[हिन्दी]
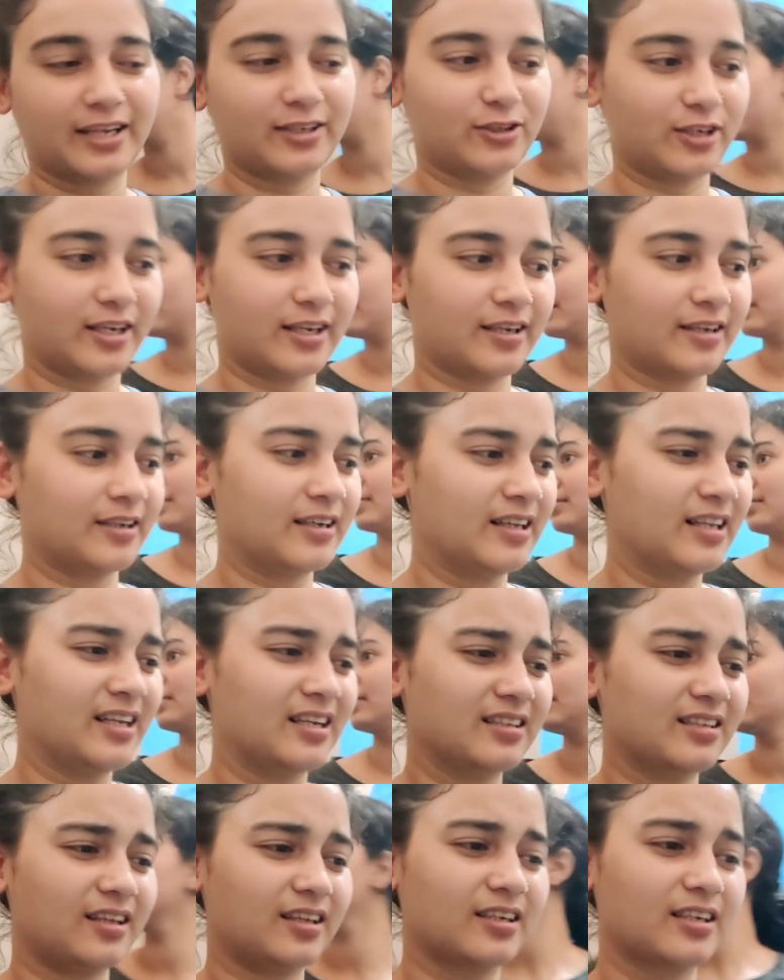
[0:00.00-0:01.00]
बनाई जाए
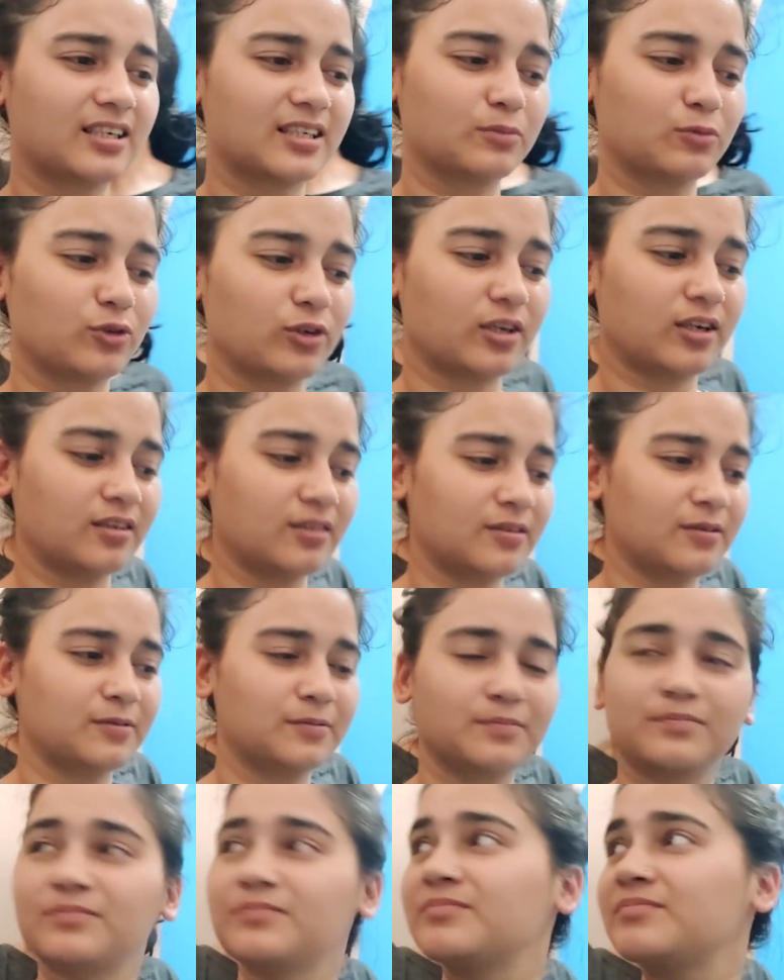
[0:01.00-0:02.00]
अभी गर्म हो रहा
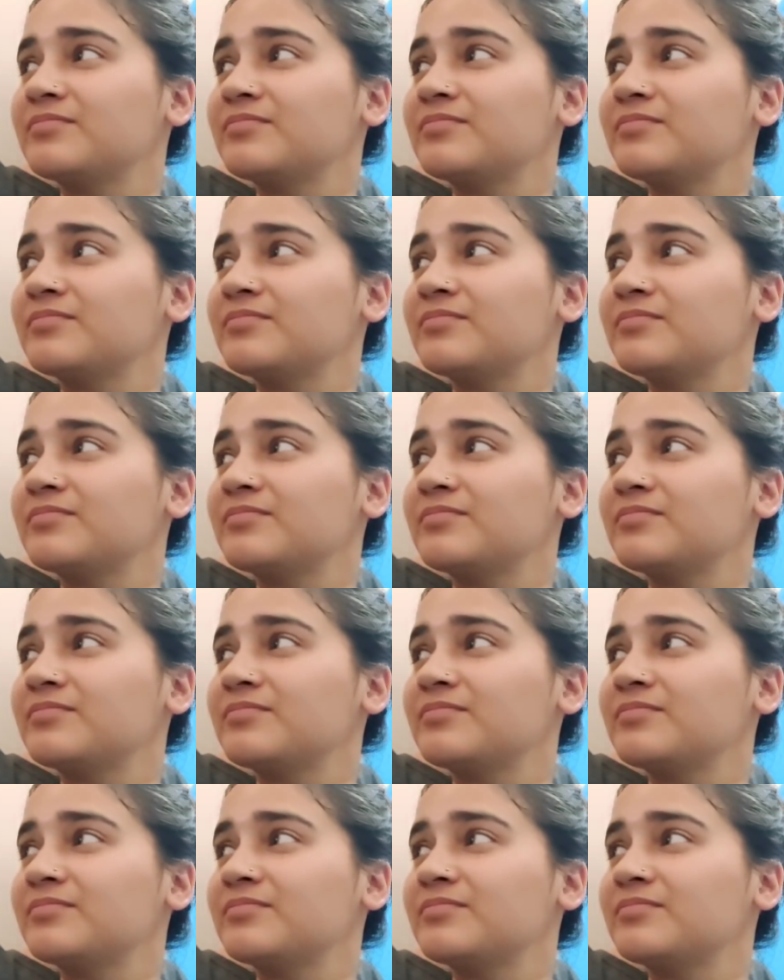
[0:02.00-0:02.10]
है